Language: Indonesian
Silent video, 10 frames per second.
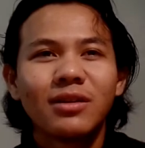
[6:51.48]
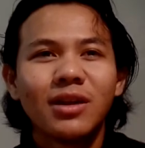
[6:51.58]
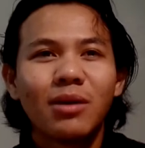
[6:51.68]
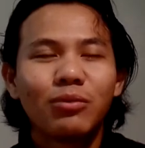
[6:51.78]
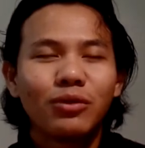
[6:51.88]

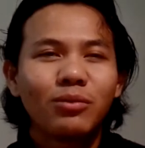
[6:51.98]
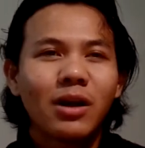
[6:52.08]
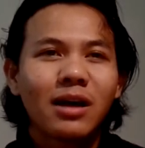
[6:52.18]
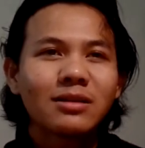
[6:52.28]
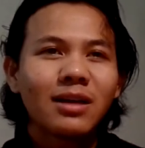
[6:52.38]
Dia pun
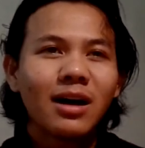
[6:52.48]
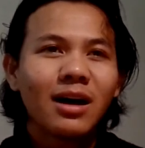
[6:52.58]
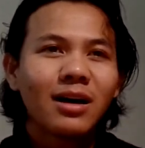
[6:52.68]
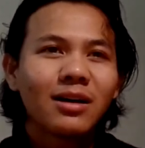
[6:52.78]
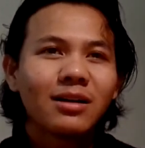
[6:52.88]

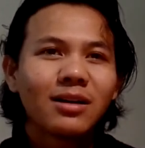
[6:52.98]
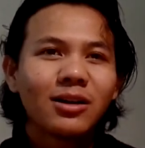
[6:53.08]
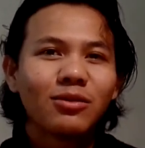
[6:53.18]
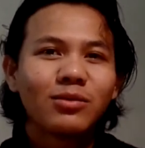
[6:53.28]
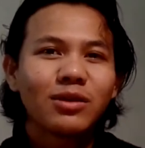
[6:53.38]
merasa uh,
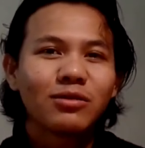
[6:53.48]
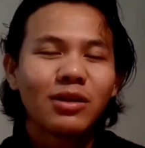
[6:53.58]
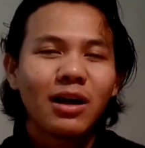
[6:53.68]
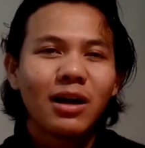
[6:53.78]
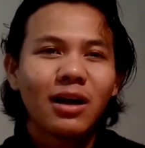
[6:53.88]
hidupnya
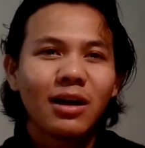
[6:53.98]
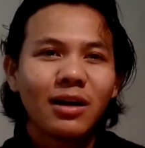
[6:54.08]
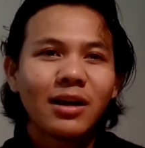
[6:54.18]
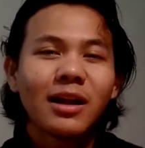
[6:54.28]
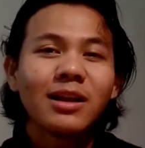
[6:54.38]
sudah
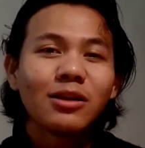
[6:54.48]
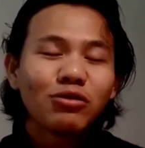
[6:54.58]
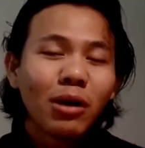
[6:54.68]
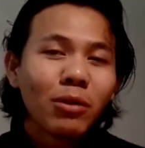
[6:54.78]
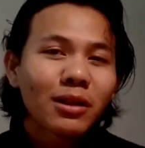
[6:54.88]
dan, dia
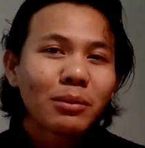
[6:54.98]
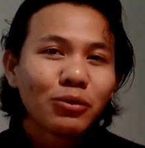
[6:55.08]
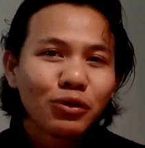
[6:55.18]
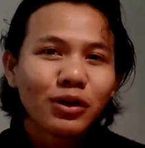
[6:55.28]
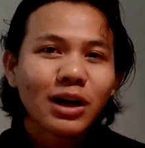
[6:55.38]
juga
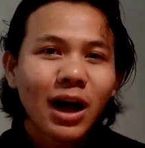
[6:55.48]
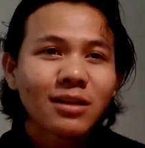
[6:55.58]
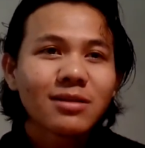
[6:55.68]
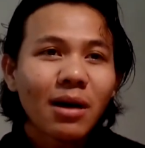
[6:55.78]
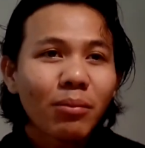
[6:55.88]
bertemu
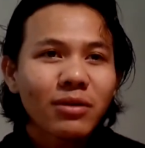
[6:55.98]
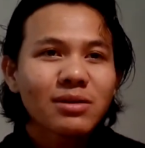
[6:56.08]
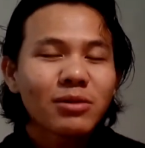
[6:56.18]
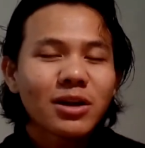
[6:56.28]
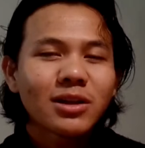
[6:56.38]
dengan siapa
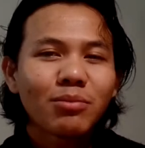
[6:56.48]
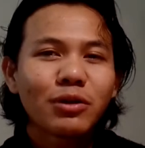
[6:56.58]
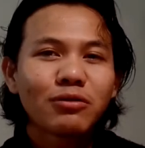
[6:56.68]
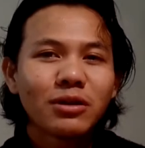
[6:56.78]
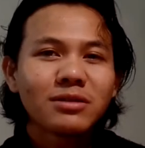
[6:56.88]
sebenarnya
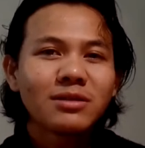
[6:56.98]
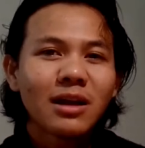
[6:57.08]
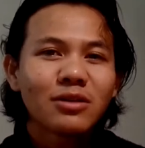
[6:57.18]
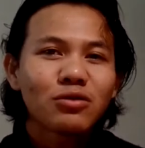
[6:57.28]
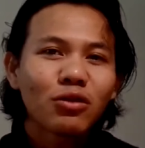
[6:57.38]
penulis
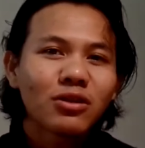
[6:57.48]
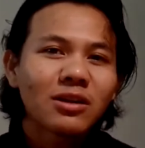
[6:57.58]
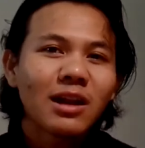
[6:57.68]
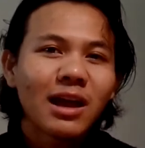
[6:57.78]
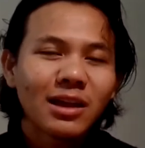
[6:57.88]
dari
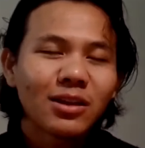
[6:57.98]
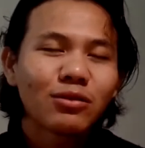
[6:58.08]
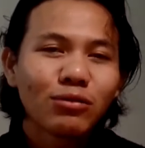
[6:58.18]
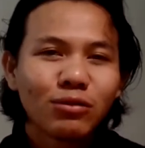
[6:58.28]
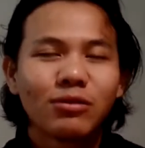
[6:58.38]
Southern Lie
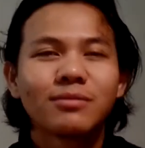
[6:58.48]
itu